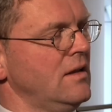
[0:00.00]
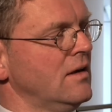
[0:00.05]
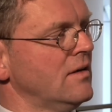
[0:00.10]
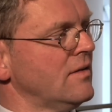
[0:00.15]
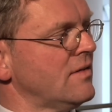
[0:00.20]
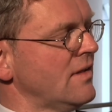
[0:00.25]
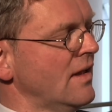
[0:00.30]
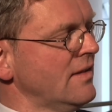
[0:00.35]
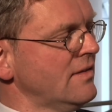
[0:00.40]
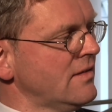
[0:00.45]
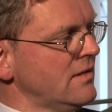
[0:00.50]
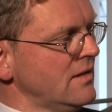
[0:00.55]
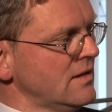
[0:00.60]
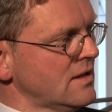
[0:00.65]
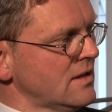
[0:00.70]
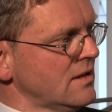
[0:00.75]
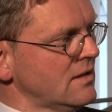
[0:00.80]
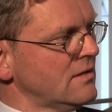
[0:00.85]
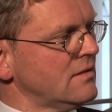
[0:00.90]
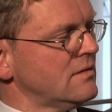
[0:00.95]
Die
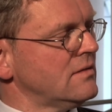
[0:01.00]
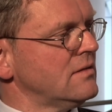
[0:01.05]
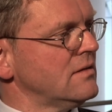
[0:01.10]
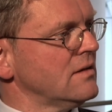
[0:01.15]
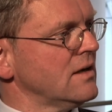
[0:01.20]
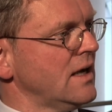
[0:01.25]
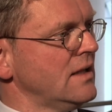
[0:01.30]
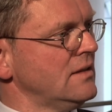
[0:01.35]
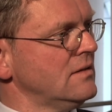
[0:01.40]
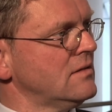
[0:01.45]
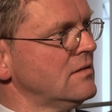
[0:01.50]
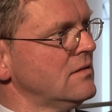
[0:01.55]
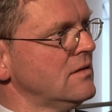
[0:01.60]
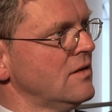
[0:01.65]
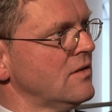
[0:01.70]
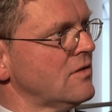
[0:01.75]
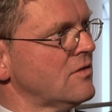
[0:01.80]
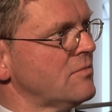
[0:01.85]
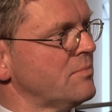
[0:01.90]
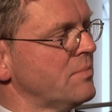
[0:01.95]
gesetzliche Rente
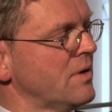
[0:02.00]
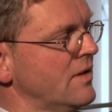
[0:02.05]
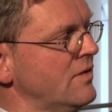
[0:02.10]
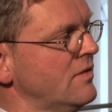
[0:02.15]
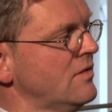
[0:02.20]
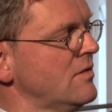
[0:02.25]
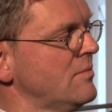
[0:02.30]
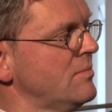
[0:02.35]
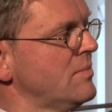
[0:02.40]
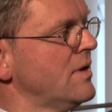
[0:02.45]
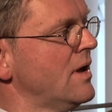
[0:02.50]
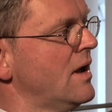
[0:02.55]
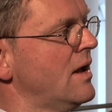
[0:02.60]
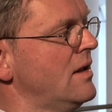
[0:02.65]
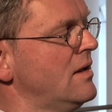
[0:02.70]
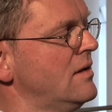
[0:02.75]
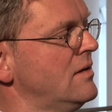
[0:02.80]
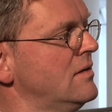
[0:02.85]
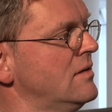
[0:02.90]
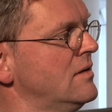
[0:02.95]
ist
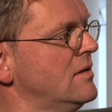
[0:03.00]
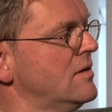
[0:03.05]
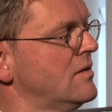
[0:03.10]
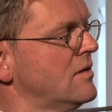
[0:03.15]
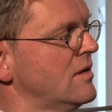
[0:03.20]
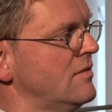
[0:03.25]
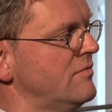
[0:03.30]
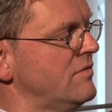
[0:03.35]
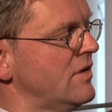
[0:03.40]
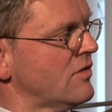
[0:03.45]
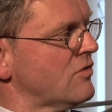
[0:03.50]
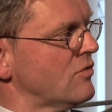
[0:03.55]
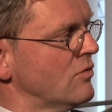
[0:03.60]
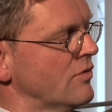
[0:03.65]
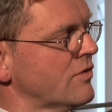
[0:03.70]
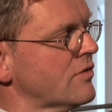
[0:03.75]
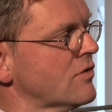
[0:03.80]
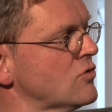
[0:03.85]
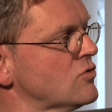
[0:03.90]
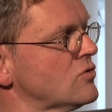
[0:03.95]
prinzipiell
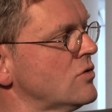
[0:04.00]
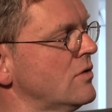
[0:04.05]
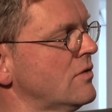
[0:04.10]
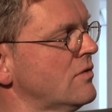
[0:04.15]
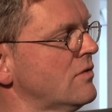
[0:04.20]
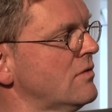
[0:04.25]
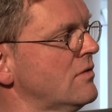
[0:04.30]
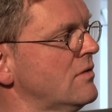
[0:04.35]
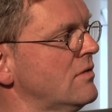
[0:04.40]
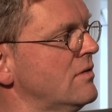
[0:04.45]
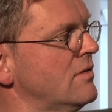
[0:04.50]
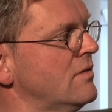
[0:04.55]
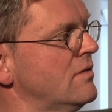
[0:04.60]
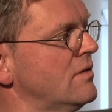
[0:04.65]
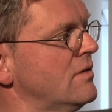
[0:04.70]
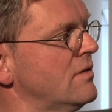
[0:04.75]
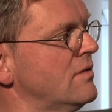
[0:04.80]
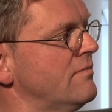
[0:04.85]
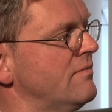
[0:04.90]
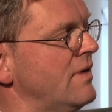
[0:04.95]
inflationsgeschützt,
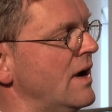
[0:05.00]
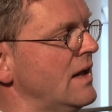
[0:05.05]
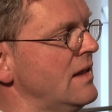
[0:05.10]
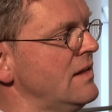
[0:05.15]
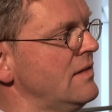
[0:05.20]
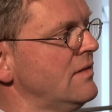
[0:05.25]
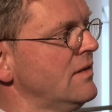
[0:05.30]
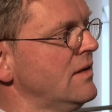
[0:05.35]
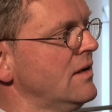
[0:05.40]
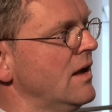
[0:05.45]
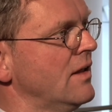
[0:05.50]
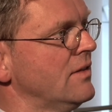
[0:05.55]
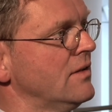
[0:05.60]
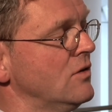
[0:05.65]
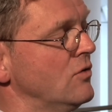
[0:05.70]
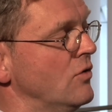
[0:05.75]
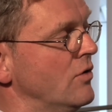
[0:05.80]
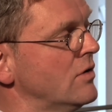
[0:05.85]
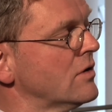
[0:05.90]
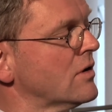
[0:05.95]
weil sie an
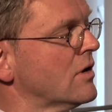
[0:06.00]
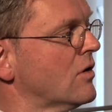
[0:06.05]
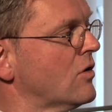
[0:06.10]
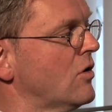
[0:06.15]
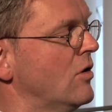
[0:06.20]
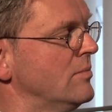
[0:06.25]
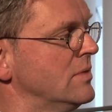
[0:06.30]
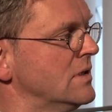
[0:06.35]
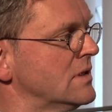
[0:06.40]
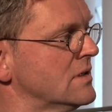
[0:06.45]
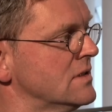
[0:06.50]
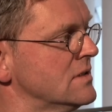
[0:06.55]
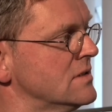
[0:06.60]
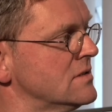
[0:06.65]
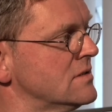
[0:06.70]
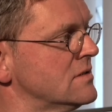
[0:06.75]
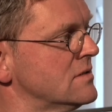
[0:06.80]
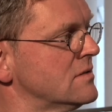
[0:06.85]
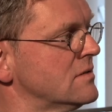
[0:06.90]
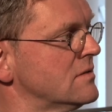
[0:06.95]
die Löhne gekoppelt
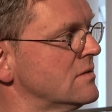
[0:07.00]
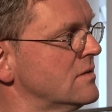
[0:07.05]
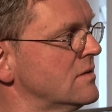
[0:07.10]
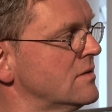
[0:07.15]
ist.